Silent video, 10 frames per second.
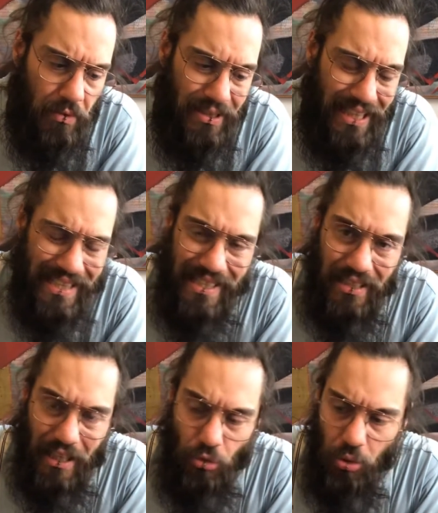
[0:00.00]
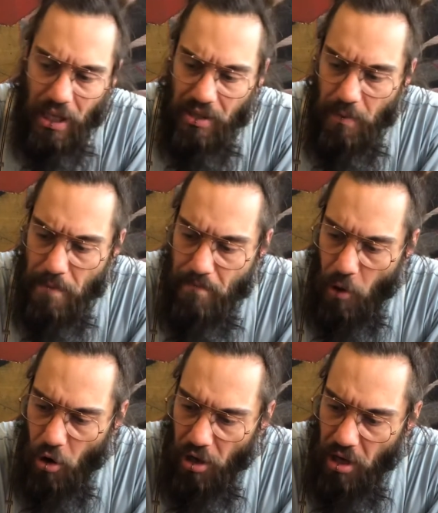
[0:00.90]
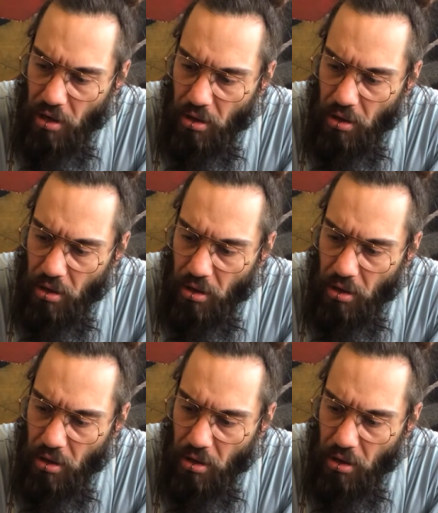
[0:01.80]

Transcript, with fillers: dal 71esimo in poi